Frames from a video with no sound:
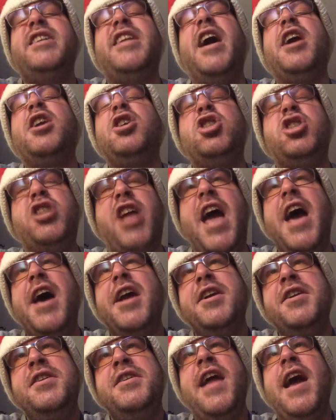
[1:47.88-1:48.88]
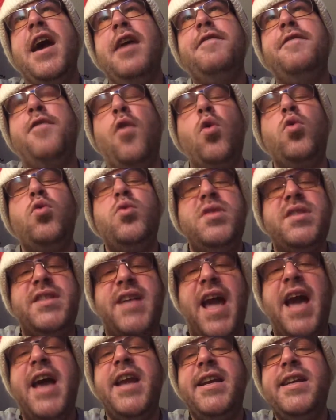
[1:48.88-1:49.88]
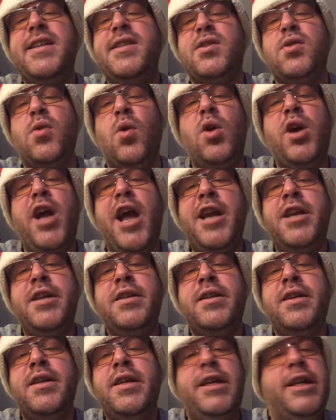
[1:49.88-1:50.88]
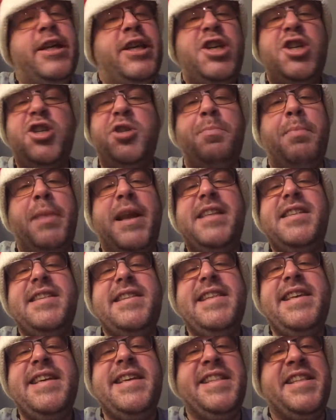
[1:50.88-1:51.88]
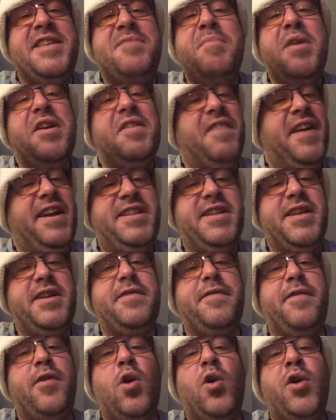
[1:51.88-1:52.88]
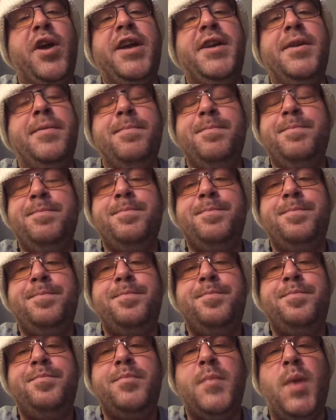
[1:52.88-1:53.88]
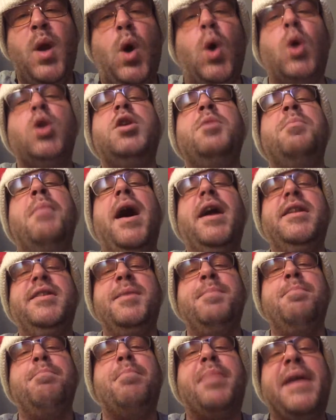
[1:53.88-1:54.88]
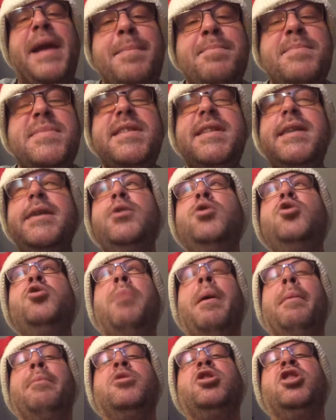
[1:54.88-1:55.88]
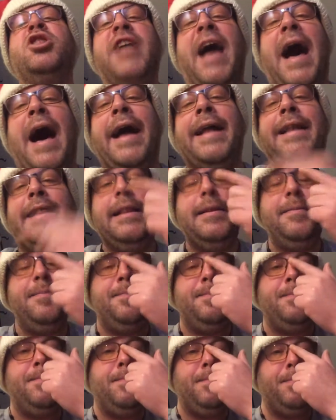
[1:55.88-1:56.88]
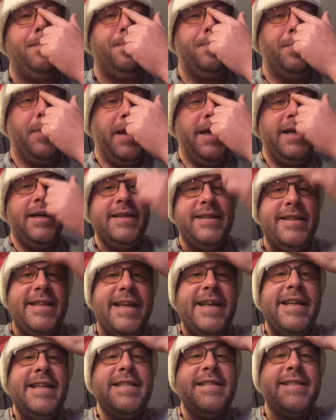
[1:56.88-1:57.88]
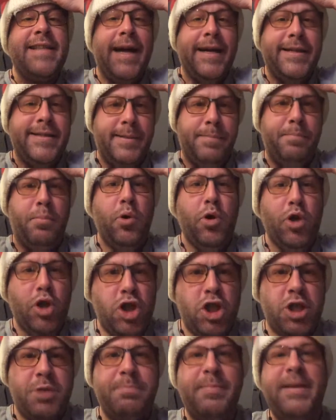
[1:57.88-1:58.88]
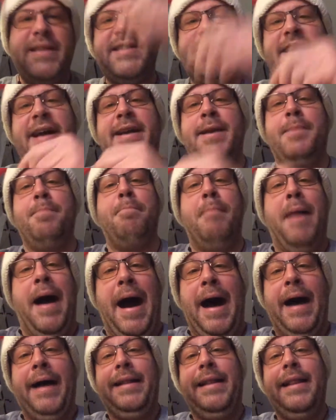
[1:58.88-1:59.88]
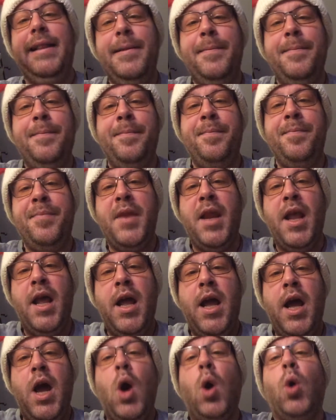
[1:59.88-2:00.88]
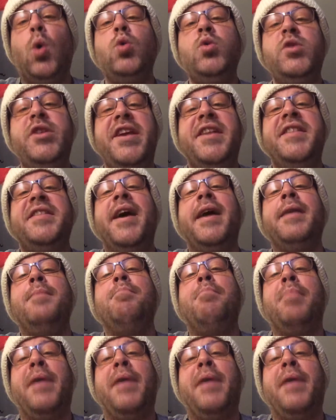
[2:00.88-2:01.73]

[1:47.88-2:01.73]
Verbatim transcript: Der Stern, der vor uns hergezogen, ist plötzlich nimmer weitergeflogen. Hat gemacht einen Bremser überm Stadel. Drin saß ein Bursch mit seinem Madel und in den